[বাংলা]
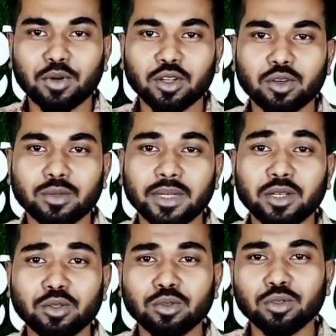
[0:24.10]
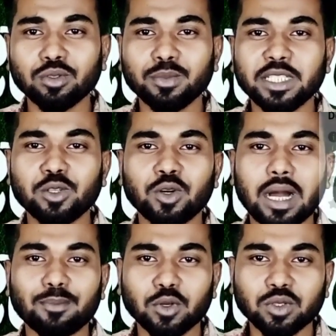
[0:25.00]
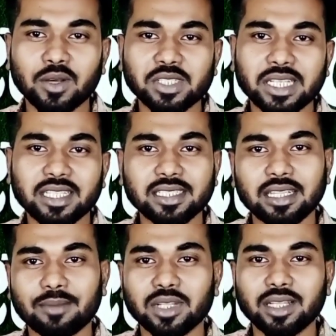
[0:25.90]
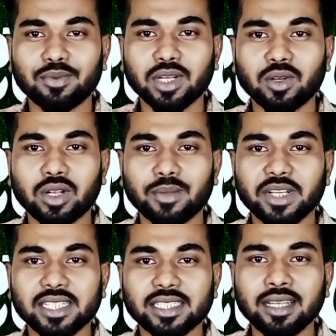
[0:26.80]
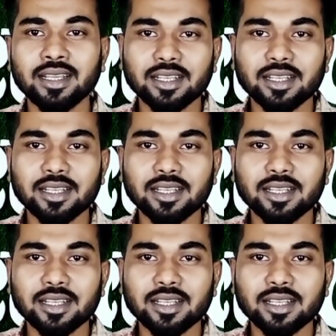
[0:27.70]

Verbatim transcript: ফলো করবেন নতুন নতুন ভিডিও আপলোড দেওয়ার সাথে সাথে আপনাদের ফোনের নোটিফিকেশান